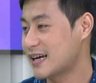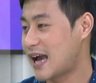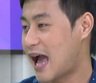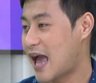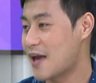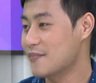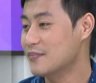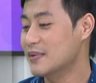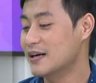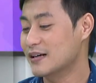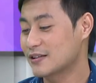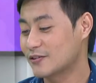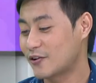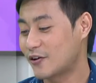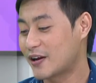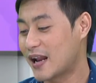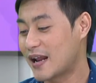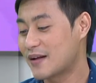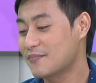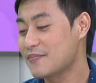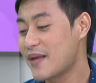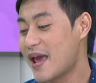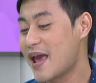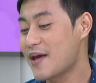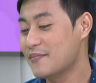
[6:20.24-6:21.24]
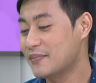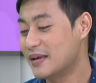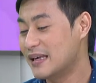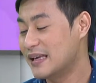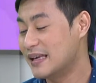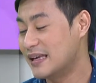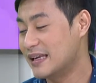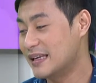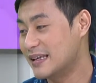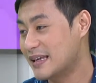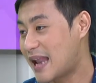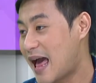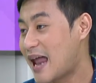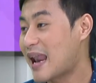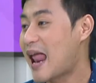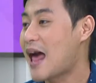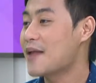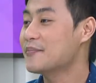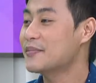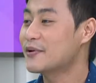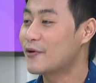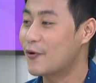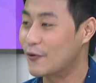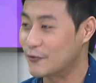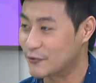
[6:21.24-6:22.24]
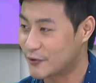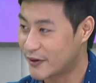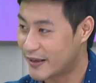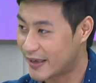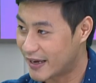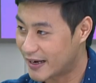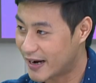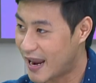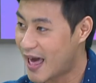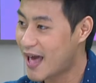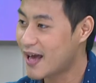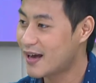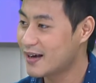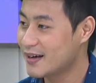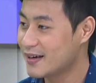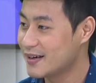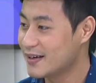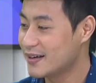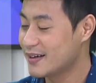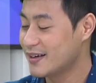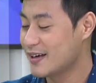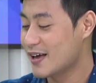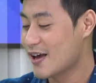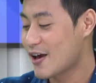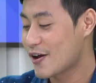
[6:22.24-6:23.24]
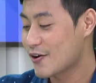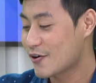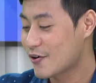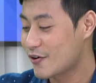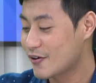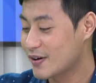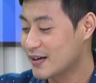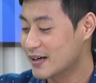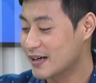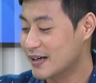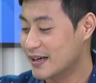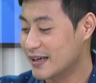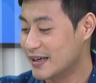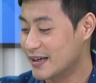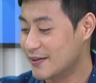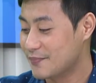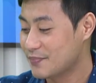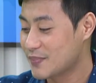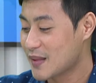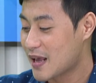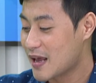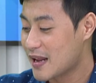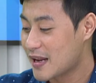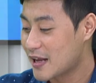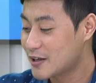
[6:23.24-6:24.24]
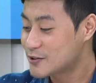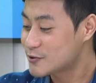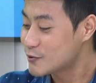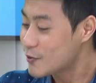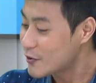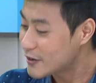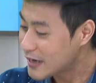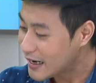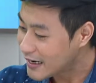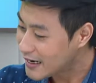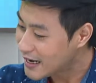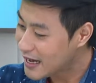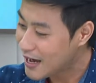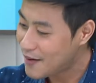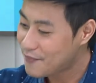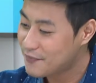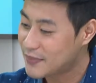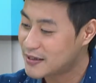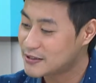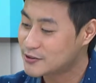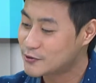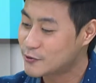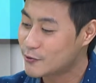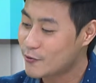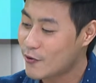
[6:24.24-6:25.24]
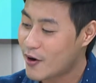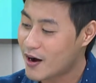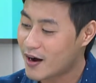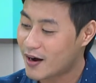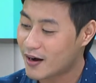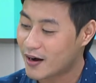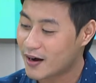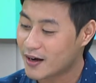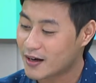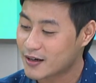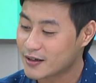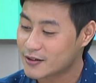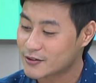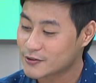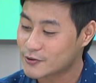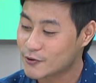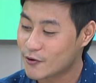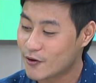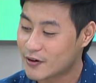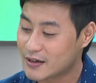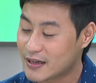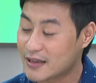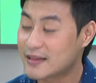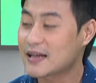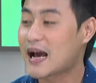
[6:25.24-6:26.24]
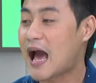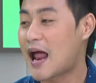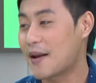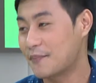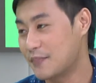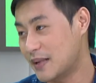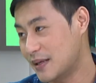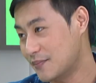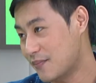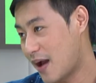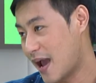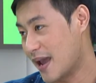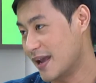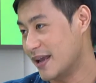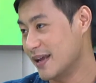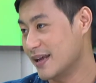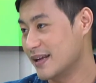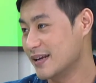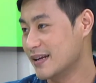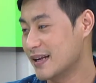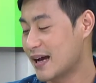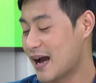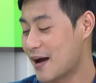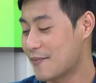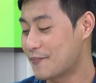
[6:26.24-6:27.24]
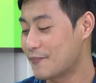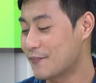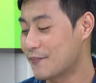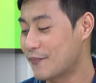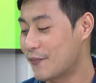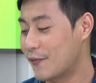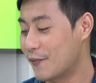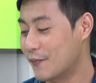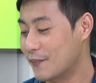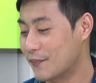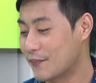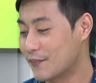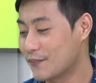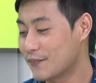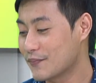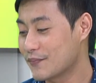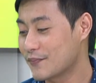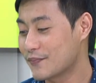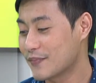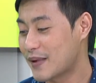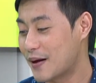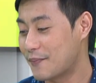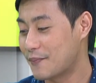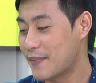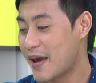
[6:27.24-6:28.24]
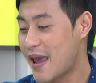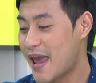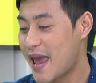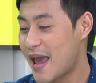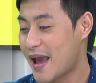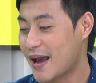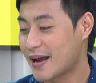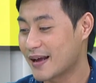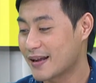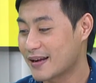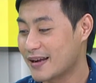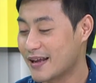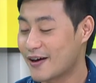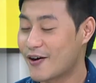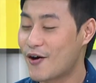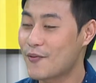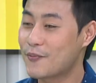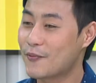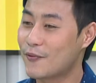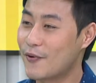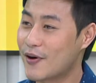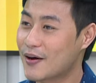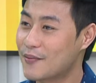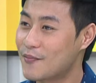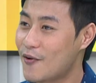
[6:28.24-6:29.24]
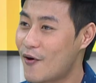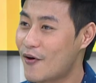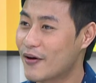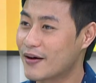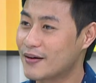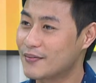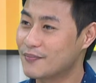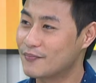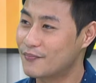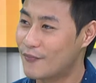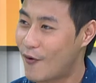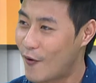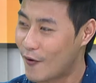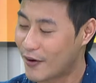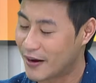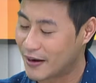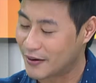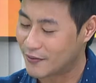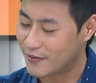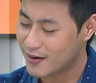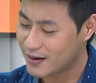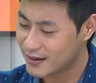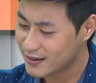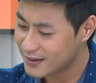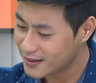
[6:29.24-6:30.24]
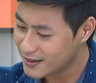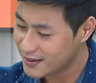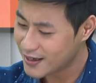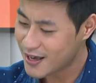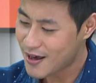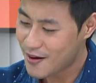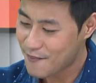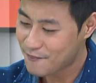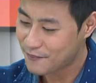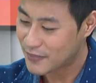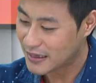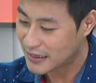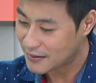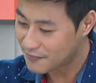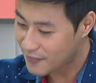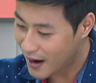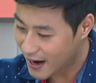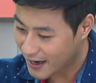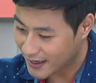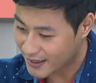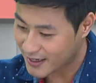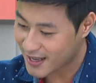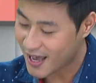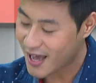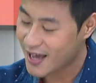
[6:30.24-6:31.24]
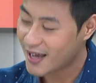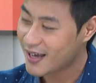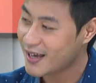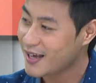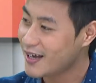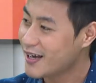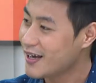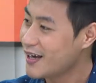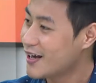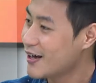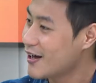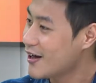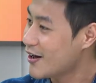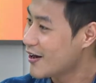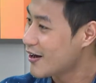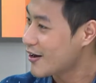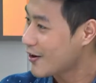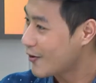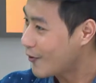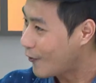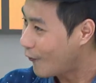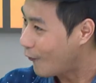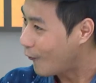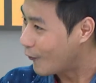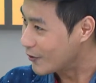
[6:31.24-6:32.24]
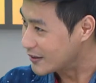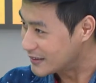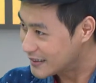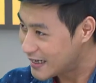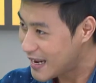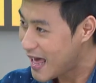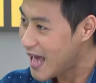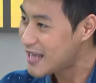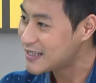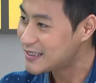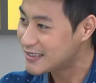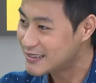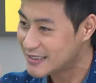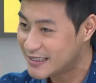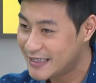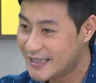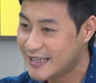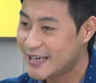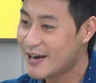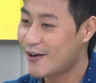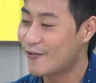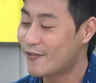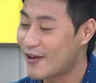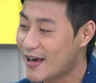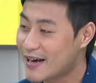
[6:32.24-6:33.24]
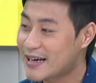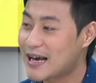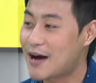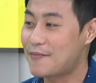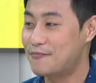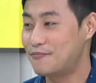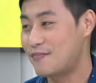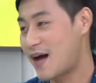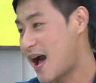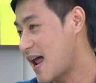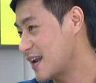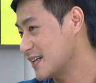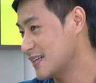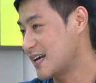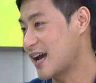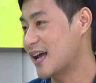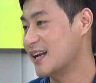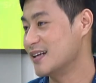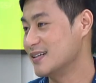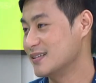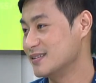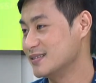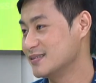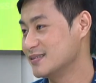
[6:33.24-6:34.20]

ขายหมึกตอนนั้นแม่มีหน้าร้านเป็นของตัวเองละก็เลยและช่วงนั้นนะครับเป็นช่วงช่วงเทศกาลปีใหม่นะครับผมกับแม่และครอบครัวก็มองมองเห็นว่าเฮ้ยปีใหม่เนี่ยคนน่าจะเที่ยวและกลับบ้านกัน